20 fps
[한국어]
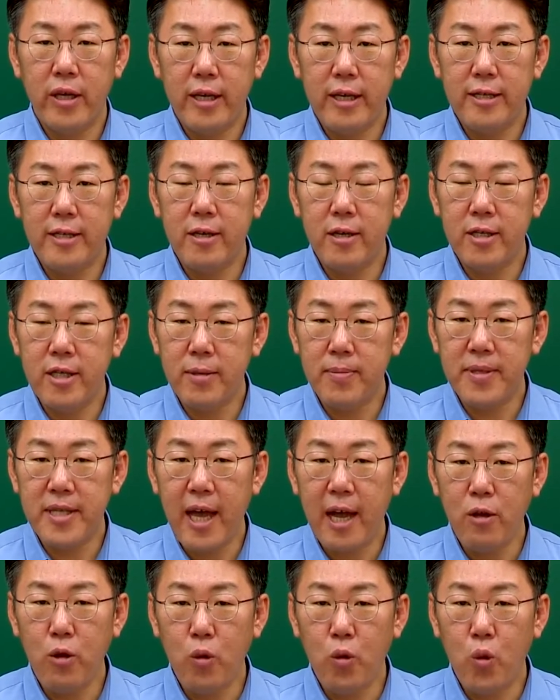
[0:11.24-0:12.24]

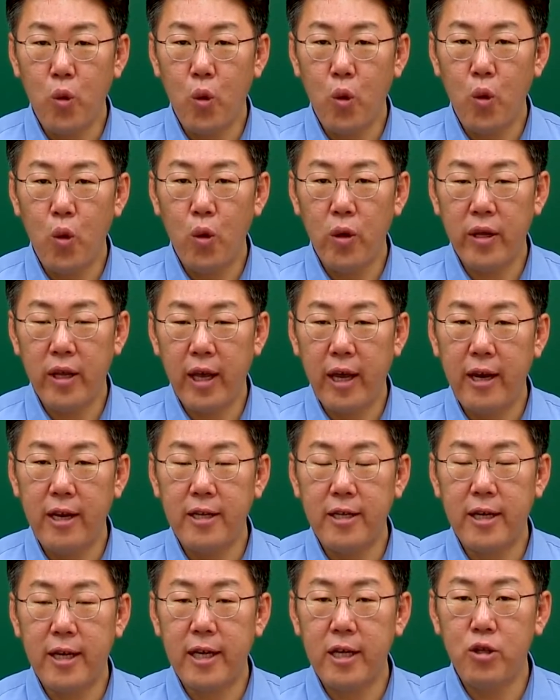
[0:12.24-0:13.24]
2014년도
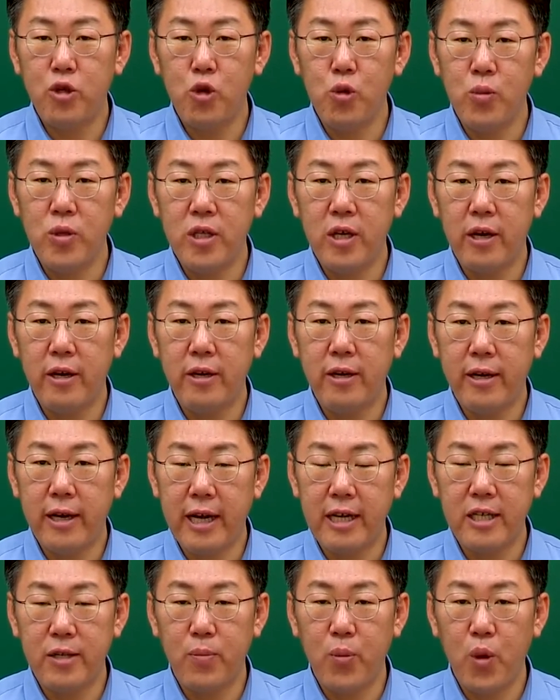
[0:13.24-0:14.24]
게리지 기출 문제를
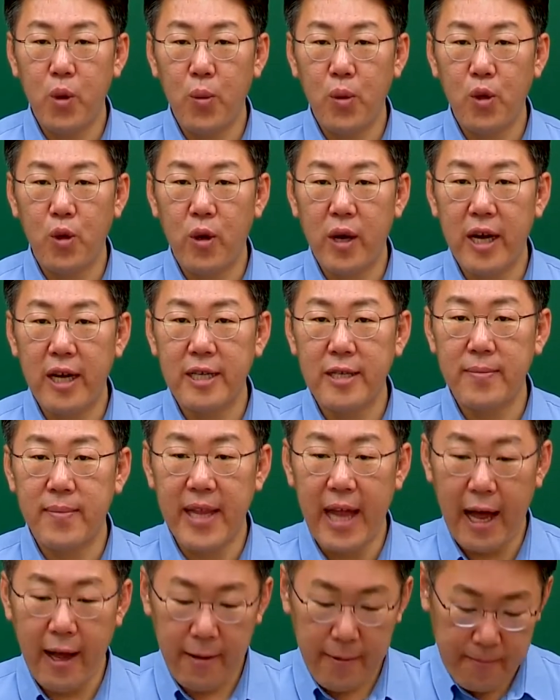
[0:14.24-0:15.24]
같이 풀어보도록
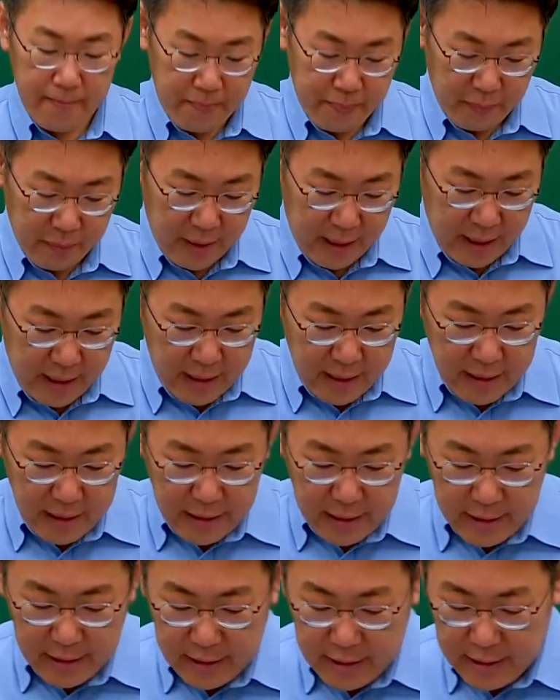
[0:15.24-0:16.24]
하겠습니다.
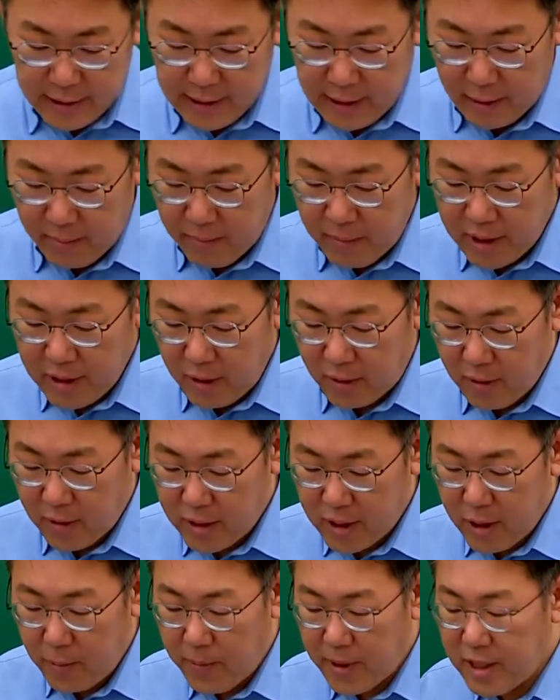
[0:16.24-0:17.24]
자, 먼저
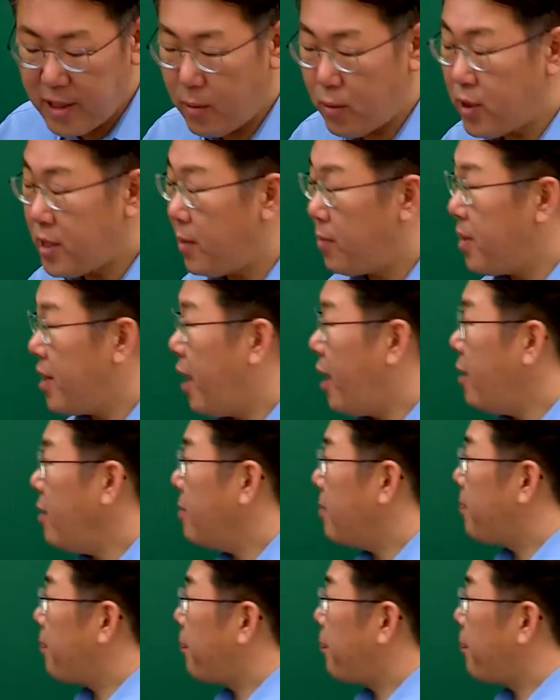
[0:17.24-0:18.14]
첫 번째 문제입니다.